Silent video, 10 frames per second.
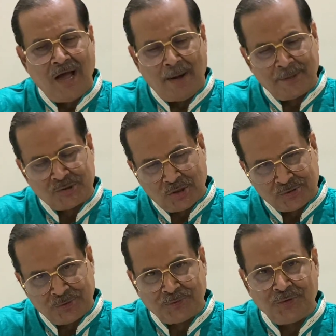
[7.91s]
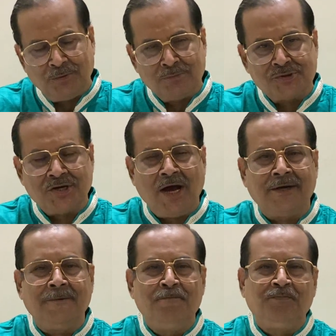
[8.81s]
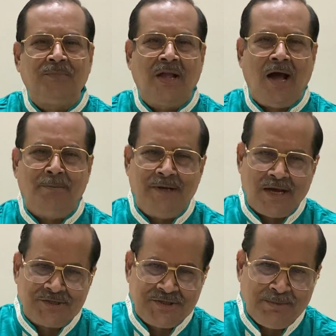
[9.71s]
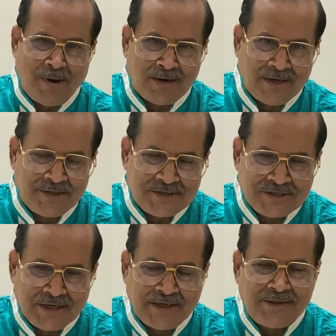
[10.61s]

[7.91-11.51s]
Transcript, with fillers: আমার সশ্রদ্ধ নমস্কার আমি আসছি বাংলাদেশে